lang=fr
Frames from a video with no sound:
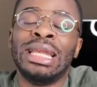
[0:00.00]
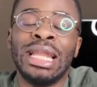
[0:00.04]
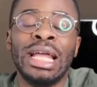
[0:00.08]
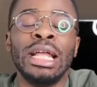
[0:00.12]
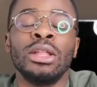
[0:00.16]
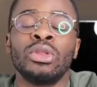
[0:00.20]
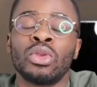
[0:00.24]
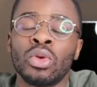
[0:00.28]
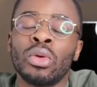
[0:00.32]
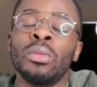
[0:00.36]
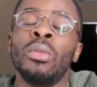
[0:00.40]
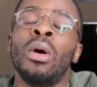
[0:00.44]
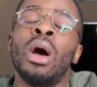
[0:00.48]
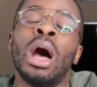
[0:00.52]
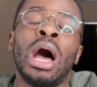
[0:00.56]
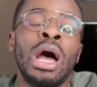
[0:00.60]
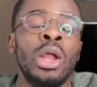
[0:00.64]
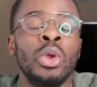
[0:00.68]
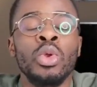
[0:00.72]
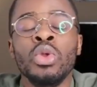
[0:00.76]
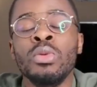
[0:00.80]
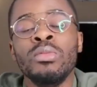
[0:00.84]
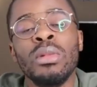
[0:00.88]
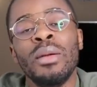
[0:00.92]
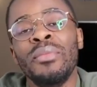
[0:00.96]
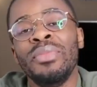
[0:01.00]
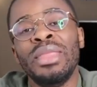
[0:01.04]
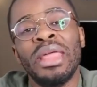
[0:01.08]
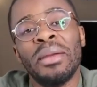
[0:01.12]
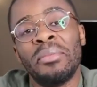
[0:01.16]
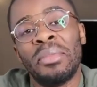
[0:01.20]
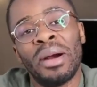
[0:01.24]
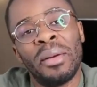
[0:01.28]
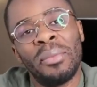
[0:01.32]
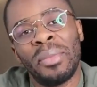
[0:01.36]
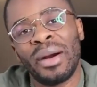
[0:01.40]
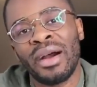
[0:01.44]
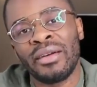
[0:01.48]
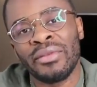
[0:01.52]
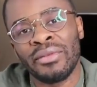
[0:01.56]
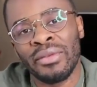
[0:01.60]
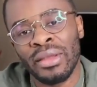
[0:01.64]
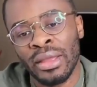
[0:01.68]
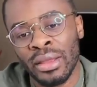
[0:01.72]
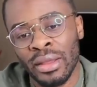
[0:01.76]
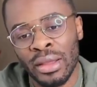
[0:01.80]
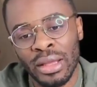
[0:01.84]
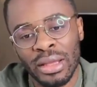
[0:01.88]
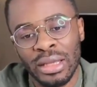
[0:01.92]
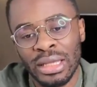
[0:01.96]
l'être humain en lui-même n'est pas
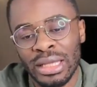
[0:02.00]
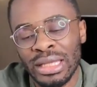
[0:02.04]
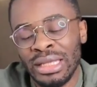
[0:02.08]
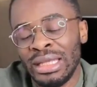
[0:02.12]
parfait.